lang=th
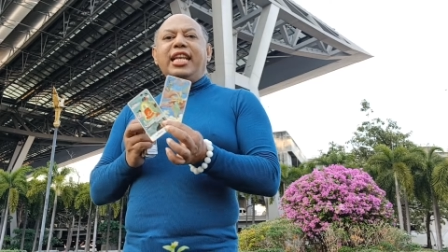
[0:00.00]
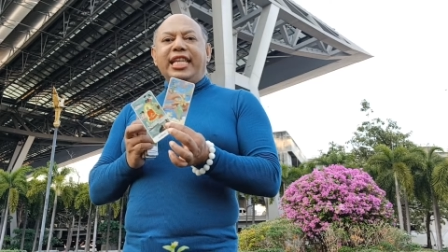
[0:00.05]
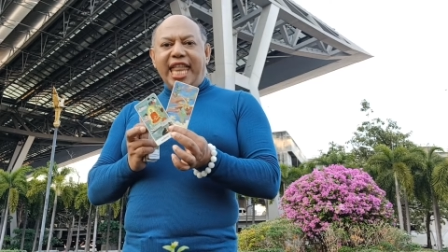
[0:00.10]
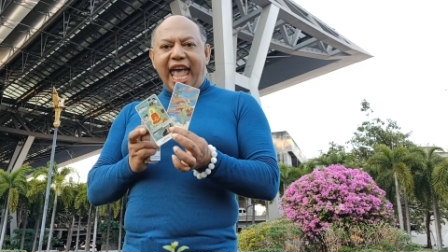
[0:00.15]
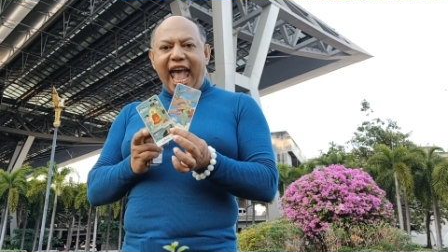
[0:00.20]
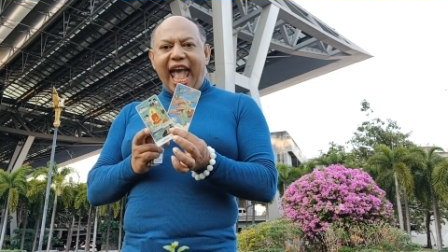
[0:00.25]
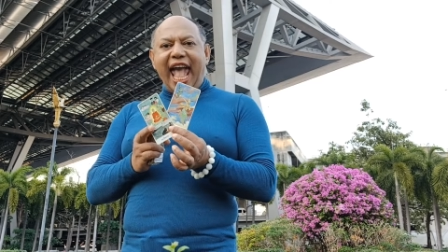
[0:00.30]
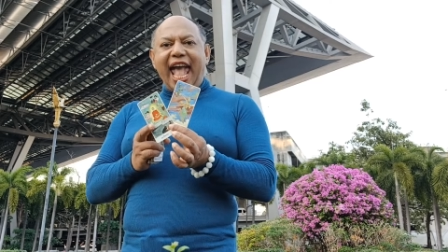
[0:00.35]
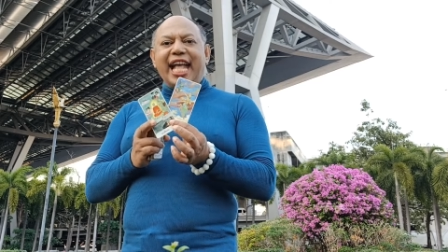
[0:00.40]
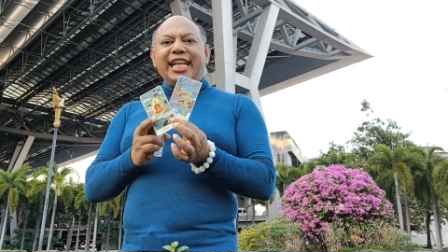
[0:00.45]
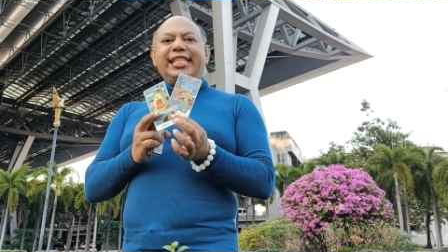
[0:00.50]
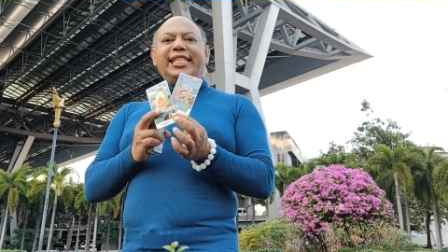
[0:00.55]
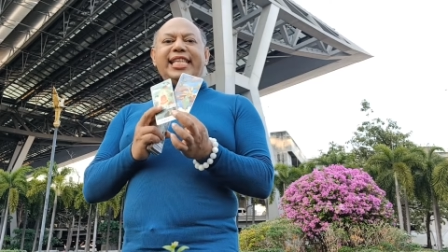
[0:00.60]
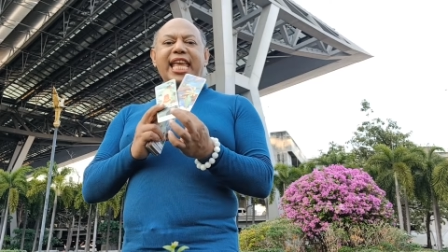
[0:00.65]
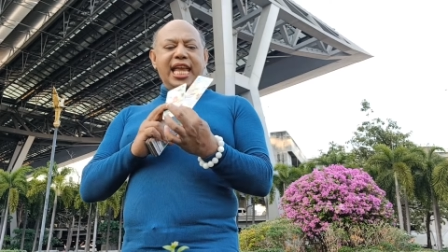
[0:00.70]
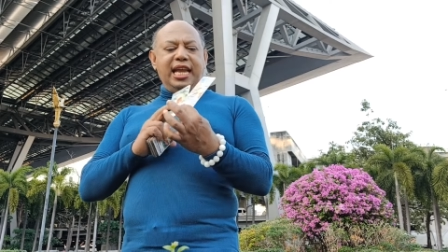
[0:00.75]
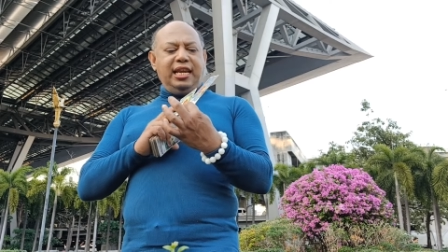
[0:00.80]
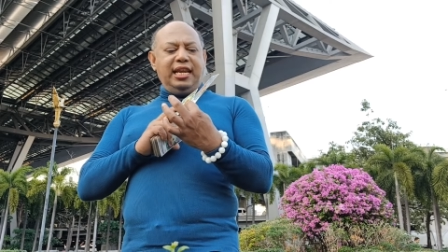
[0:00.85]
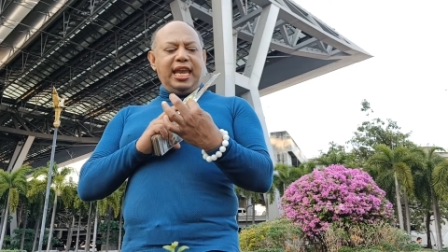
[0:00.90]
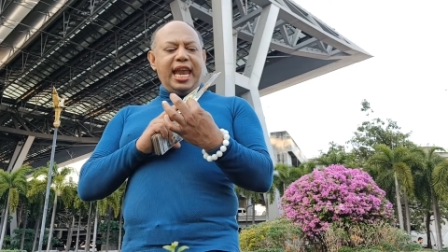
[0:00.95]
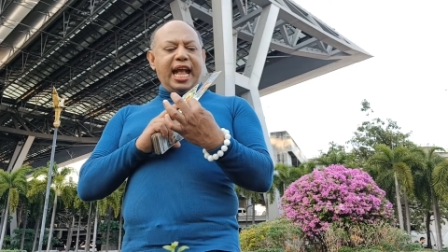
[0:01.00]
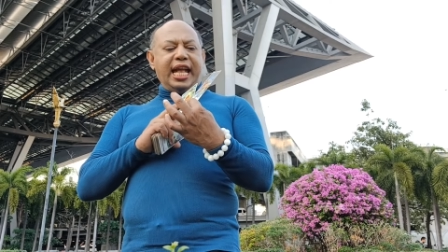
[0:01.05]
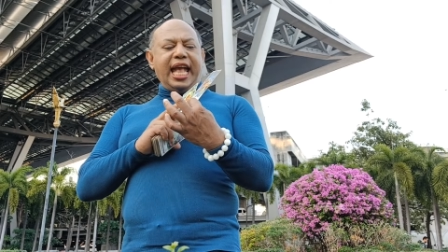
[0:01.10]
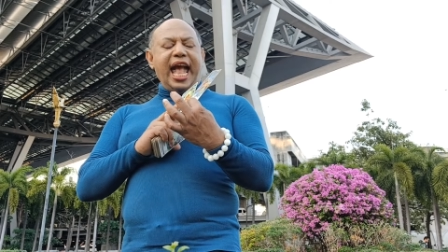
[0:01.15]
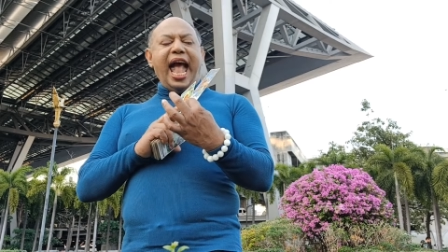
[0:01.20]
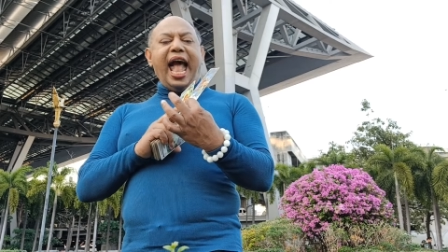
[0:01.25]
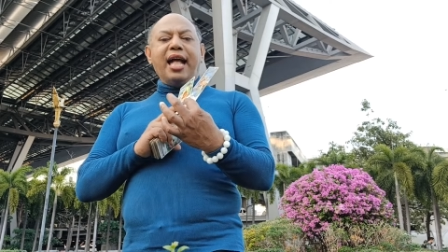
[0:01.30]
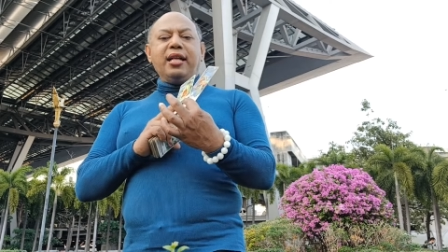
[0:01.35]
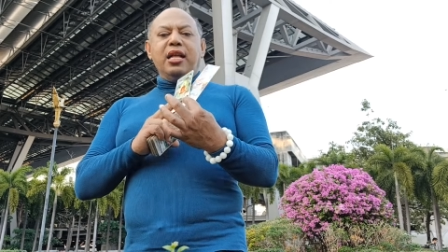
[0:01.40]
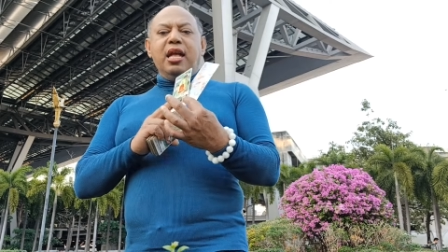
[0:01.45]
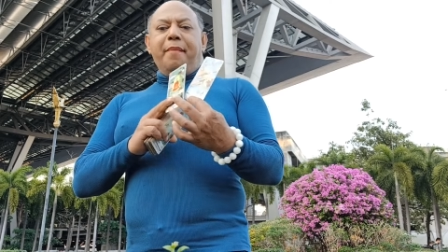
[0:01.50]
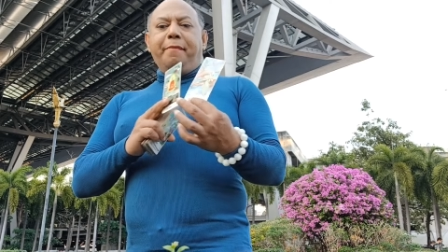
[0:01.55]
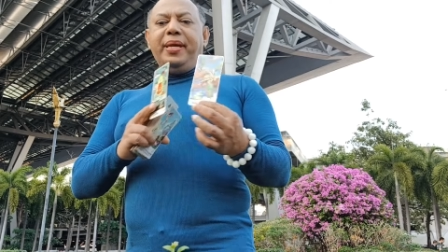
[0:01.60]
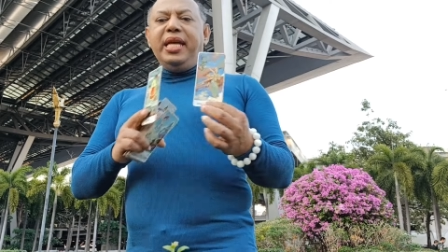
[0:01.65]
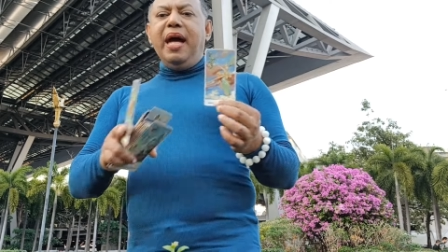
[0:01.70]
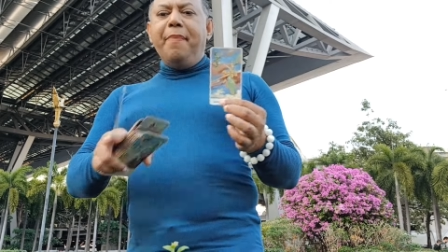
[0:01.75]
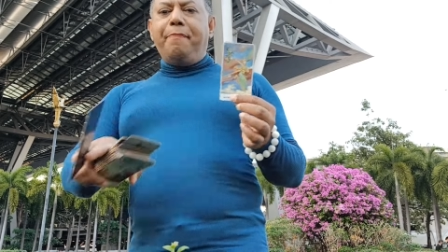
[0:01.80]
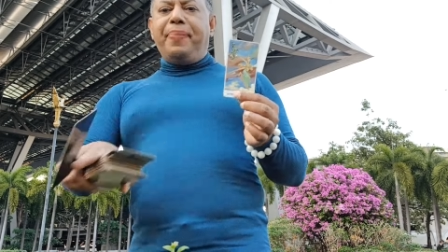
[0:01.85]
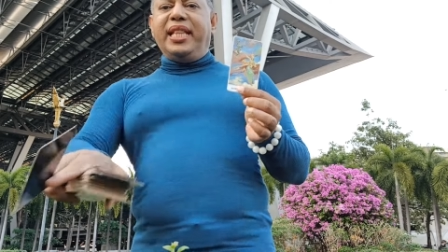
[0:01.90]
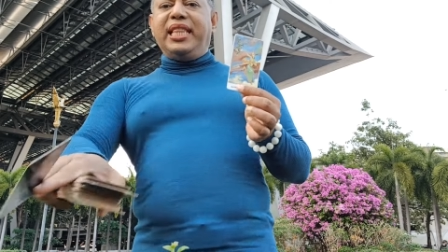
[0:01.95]
แท้จริงนะคะ เพื่
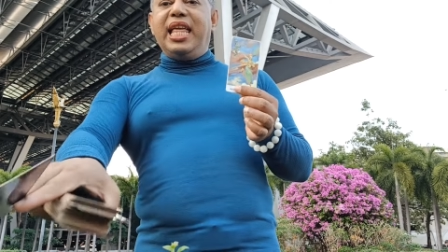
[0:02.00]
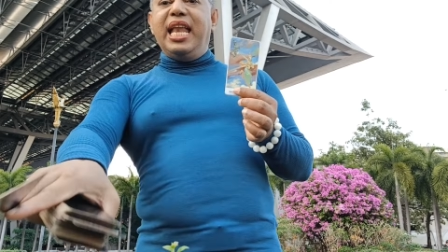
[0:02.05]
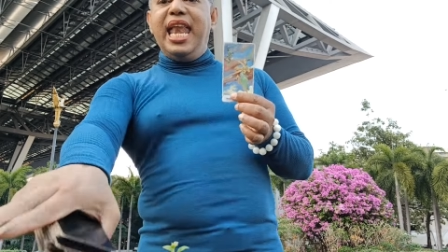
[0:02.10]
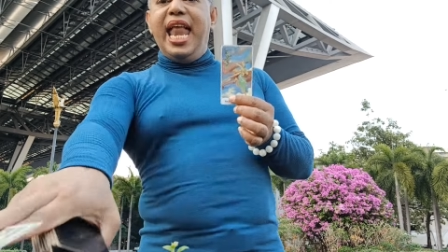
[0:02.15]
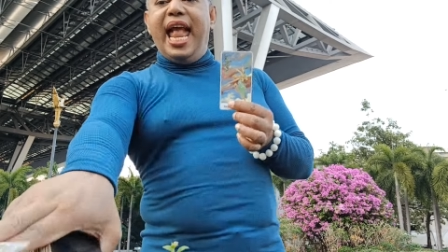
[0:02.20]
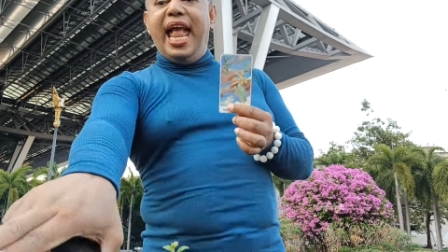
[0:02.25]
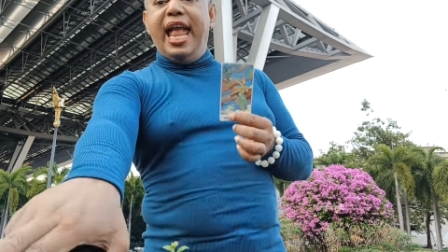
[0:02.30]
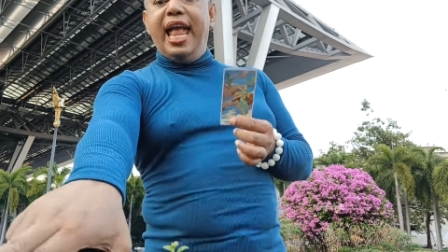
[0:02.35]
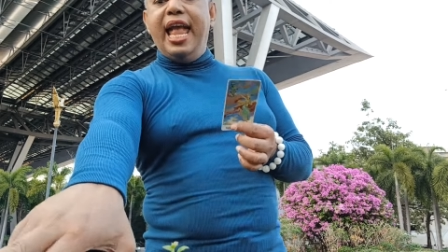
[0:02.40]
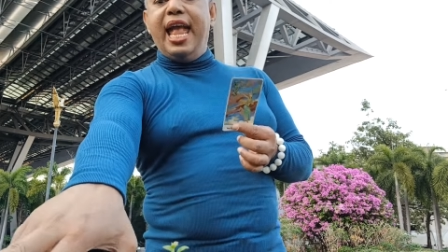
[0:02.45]
อพัฒนา